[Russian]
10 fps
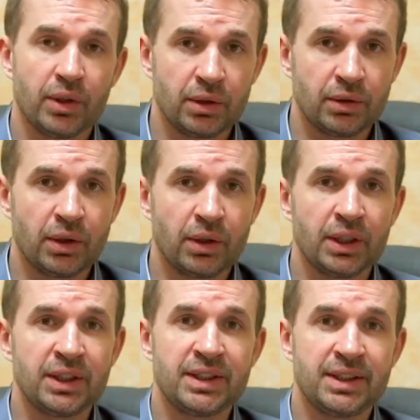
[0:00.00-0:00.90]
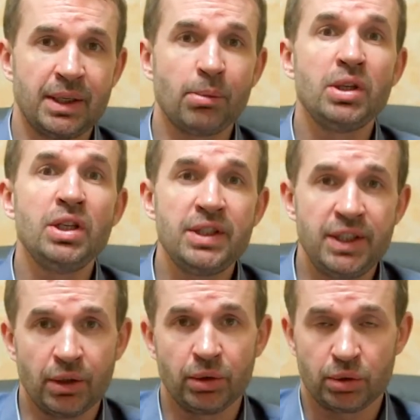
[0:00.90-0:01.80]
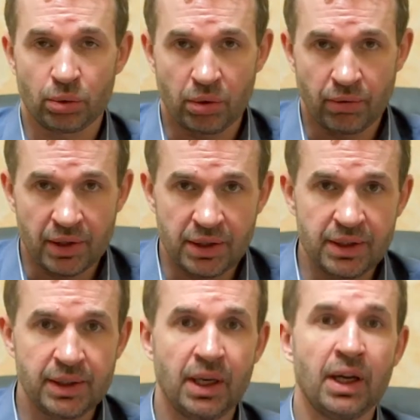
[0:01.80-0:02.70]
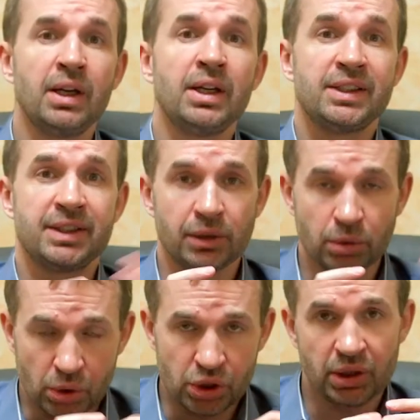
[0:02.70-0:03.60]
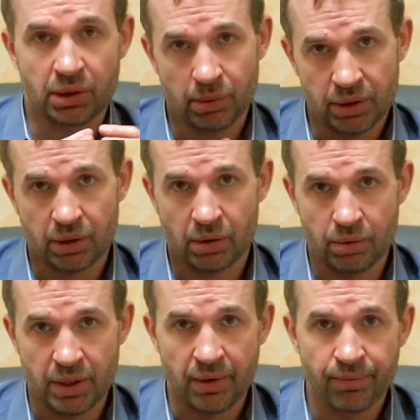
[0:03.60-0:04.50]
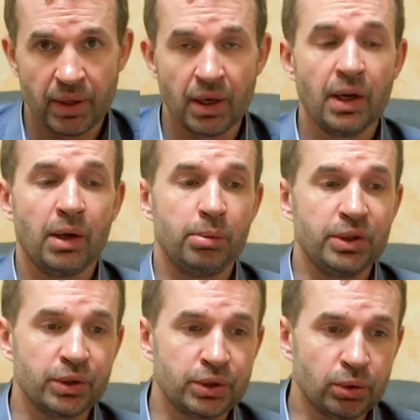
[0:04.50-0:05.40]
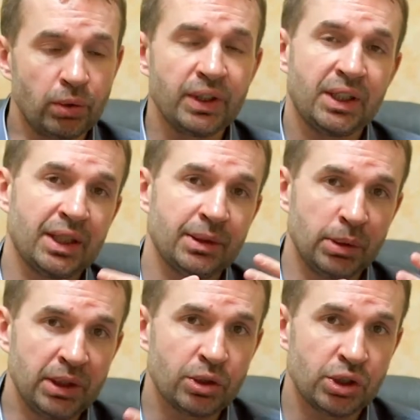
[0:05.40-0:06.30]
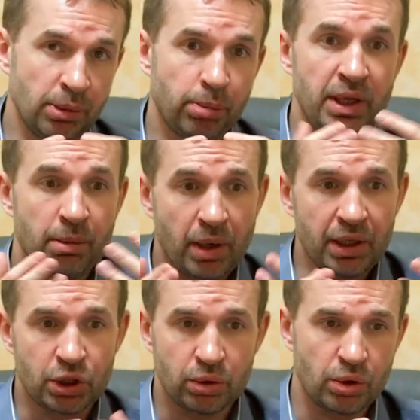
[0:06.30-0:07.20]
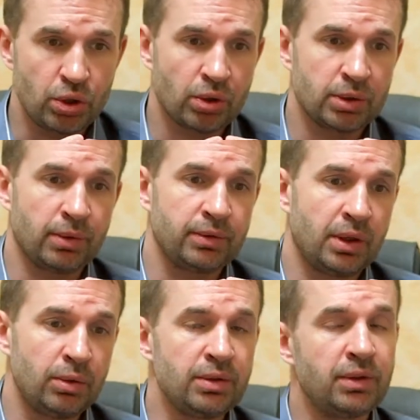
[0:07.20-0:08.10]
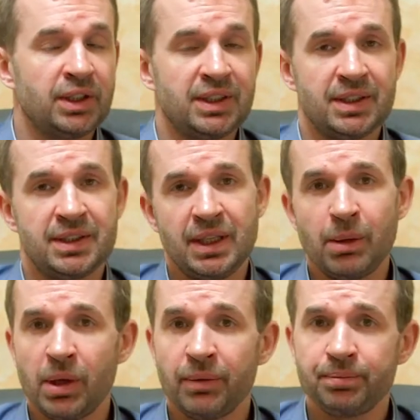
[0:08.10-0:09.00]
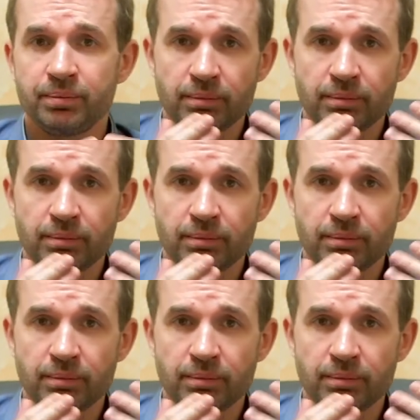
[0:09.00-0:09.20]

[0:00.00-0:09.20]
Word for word: Э, эта система не делает руководителя заложником этих людей. Безусловно, как мы должны понимать, что, еще раз повторюсь, в этой системе